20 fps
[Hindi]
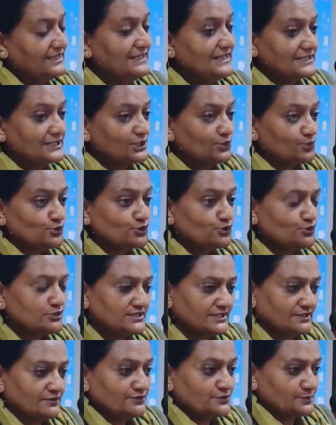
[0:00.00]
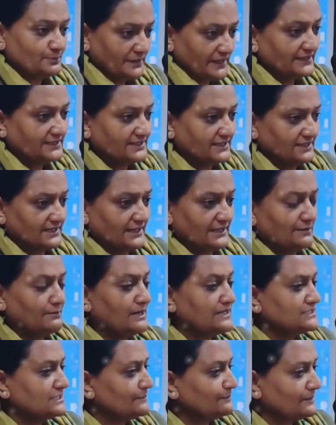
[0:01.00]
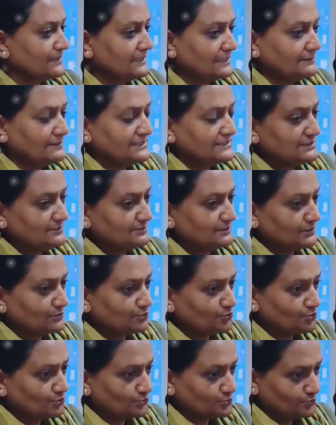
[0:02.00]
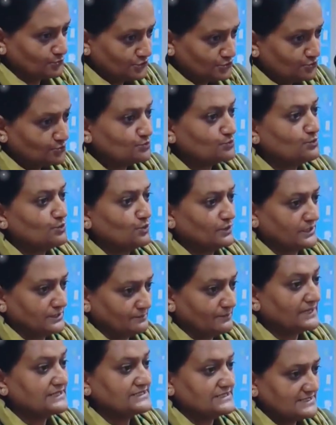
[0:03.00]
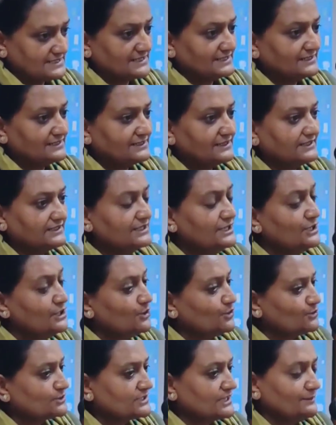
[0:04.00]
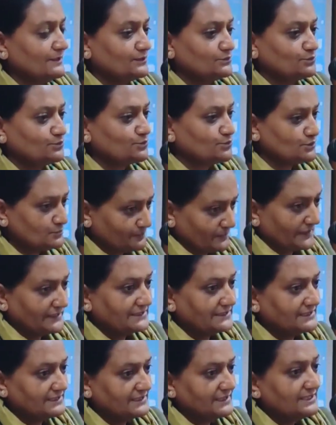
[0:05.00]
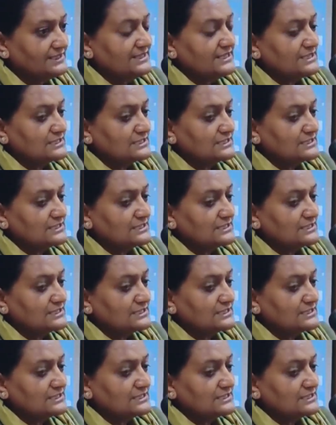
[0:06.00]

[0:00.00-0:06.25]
इसलिए इसमें हमें क्या करना है कि उसको सिर्फ स्प्रेड करना है मार्च अप्रैल के बाद जब ग्रोथ होनी शुरू होगी ब्रांचेस निकल गई